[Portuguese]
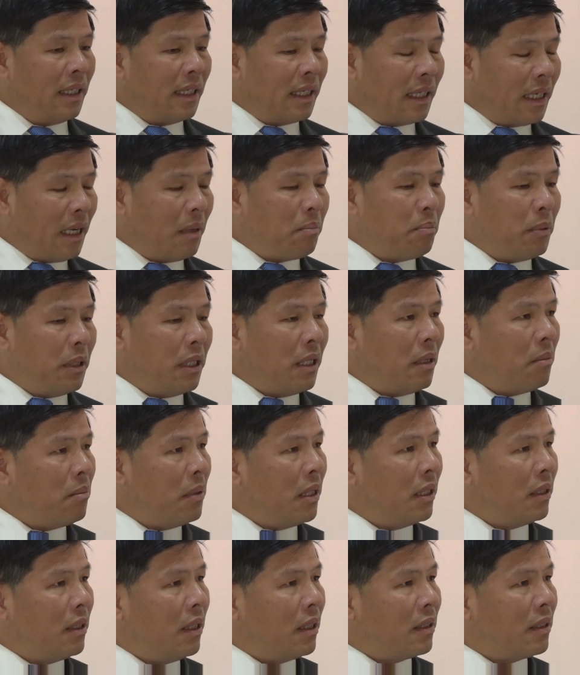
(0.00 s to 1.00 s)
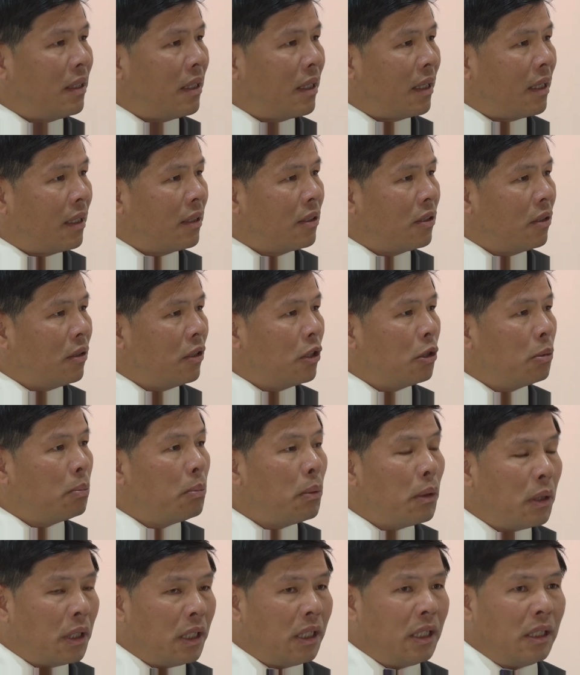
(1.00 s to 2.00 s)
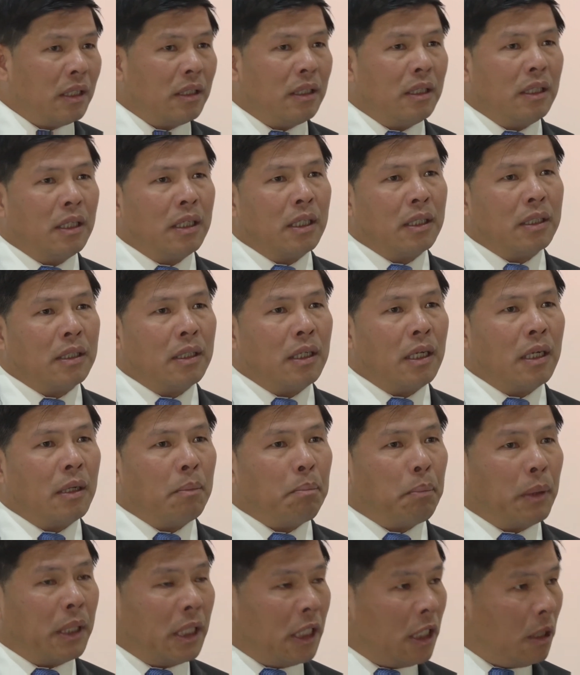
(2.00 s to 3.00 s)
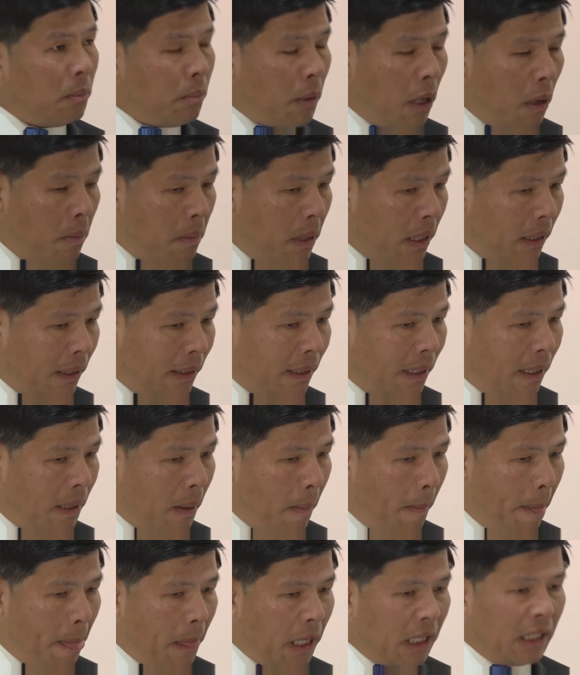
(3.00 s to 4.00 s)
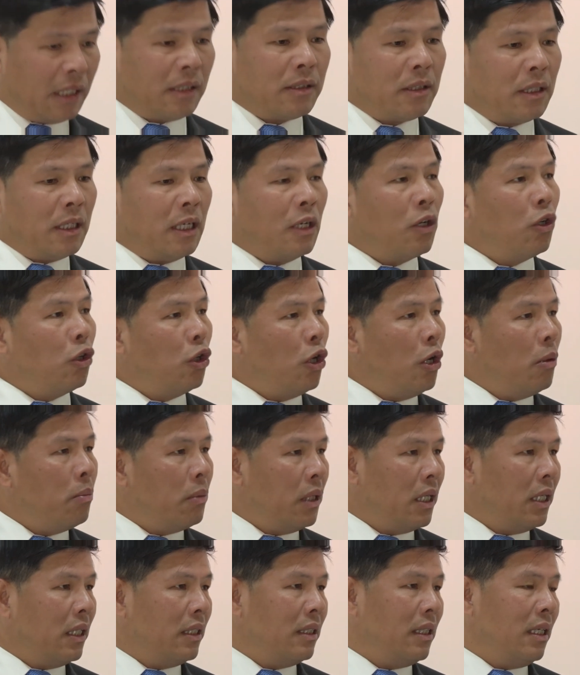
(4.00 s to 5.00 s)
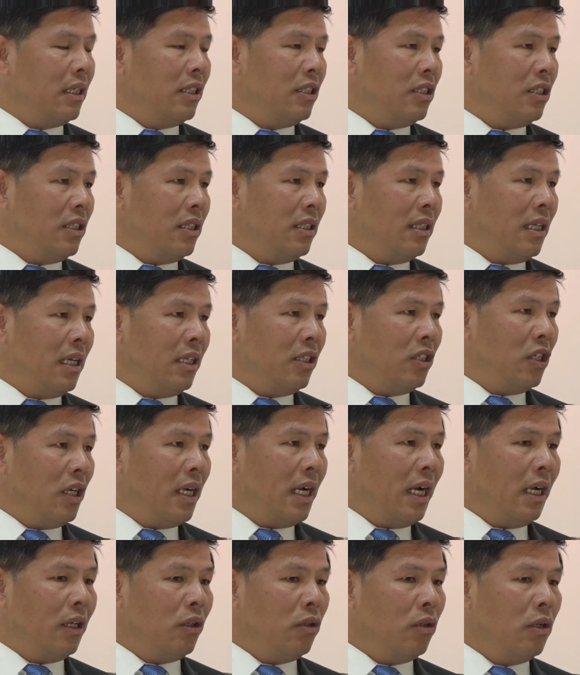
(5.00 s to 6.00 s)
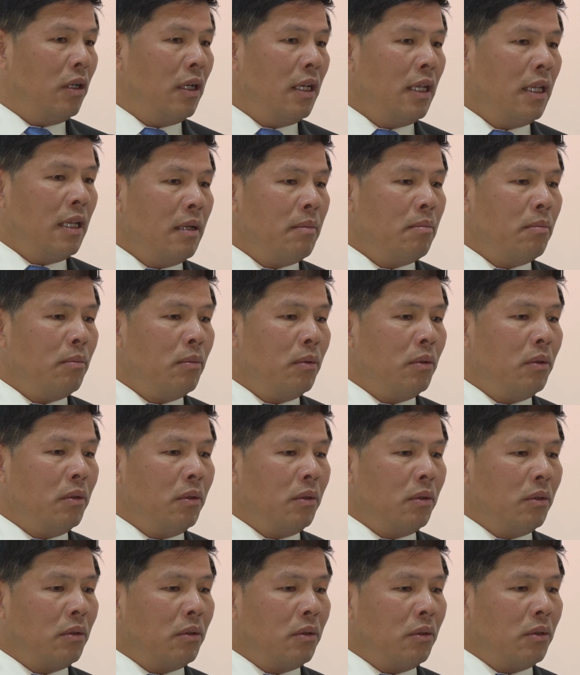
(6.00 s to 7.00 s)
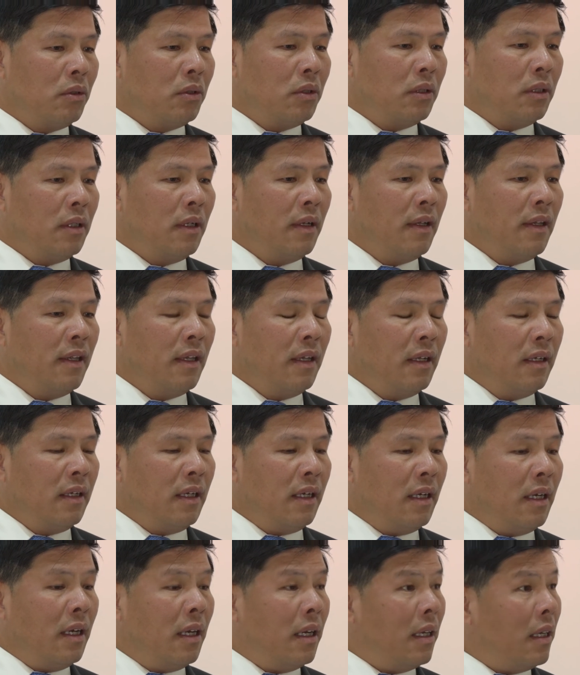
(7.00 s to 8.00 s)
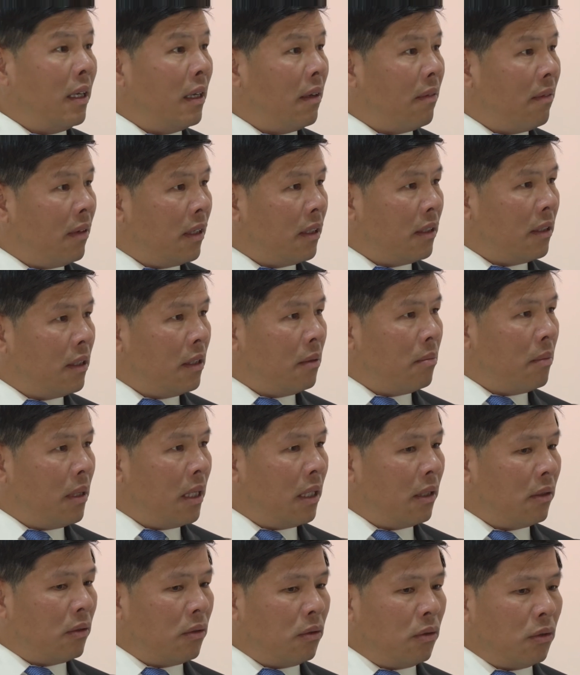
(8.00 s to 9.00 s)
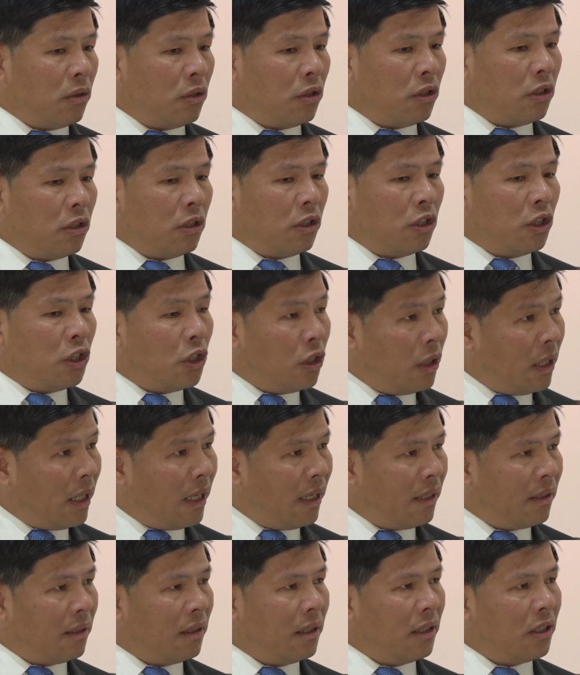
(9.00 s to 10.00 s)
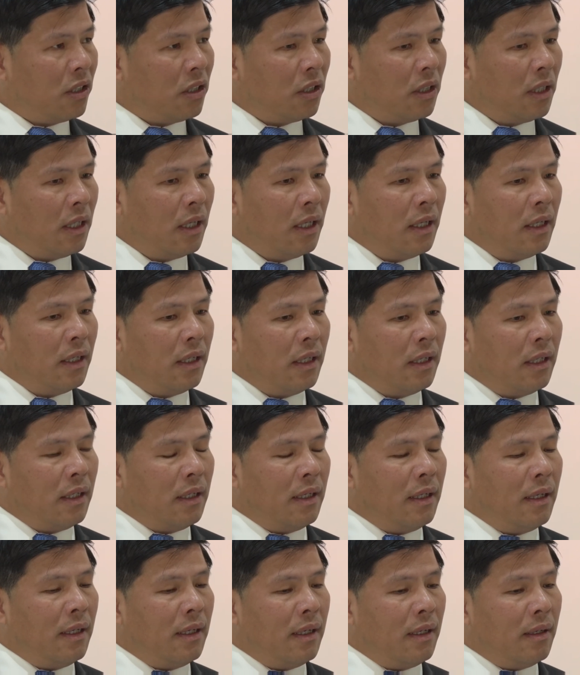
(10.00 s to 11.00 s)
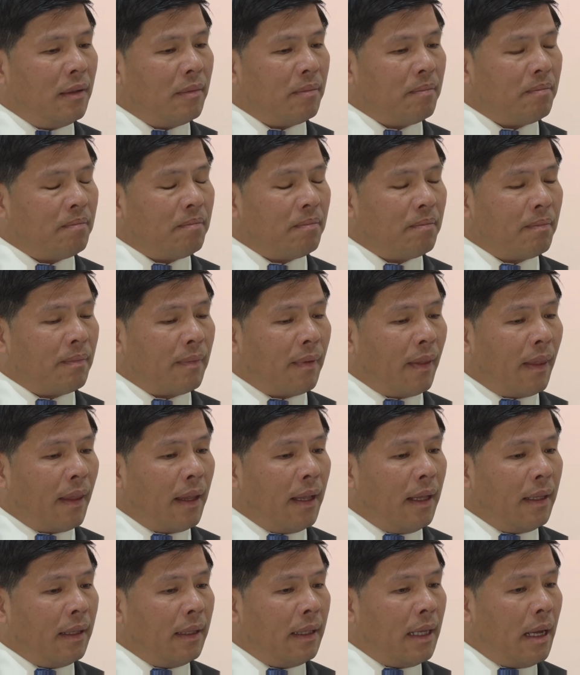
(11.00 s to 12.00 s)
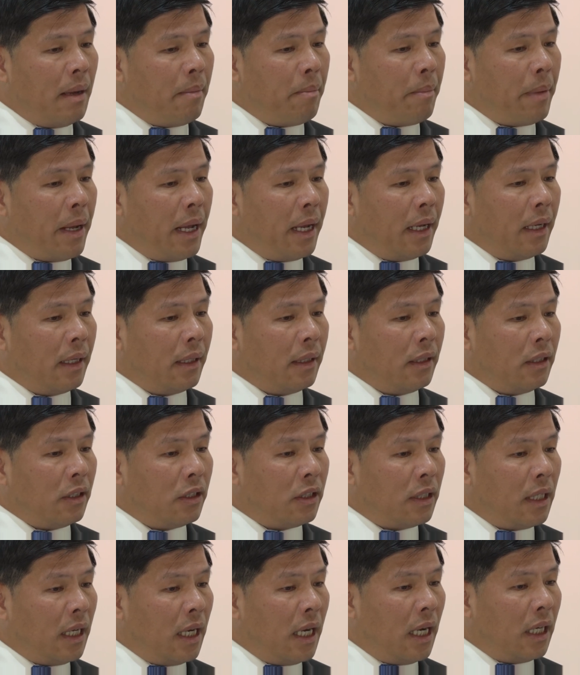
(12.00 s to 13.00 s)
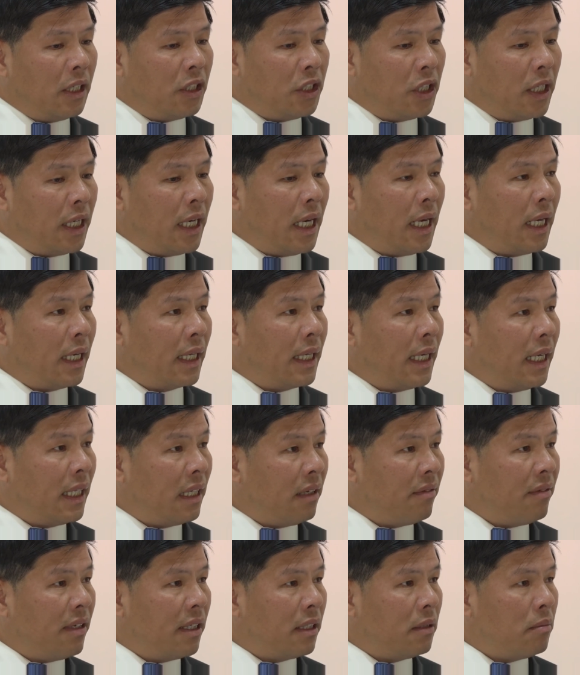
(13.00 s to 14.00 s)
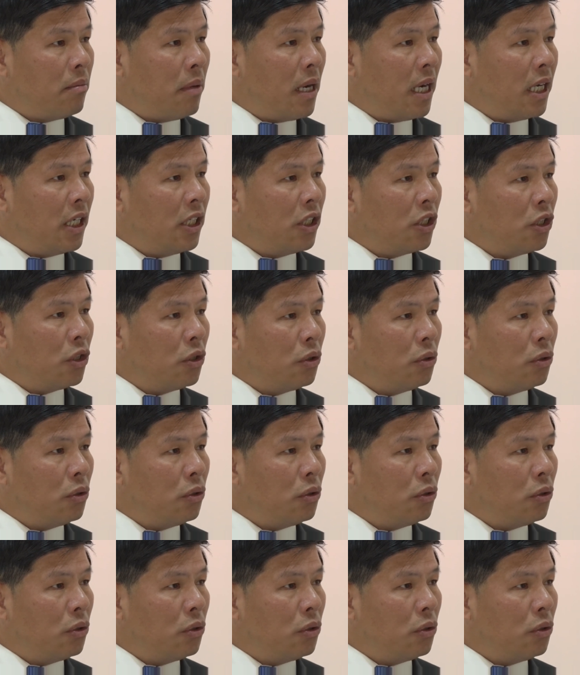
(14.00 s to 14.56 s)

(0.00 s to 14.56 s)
rapidamente as relações políticas, principalmente relações econômicas. Então, tem chegado muitos eh, investimentos chineses e também está a chegar cada vez mais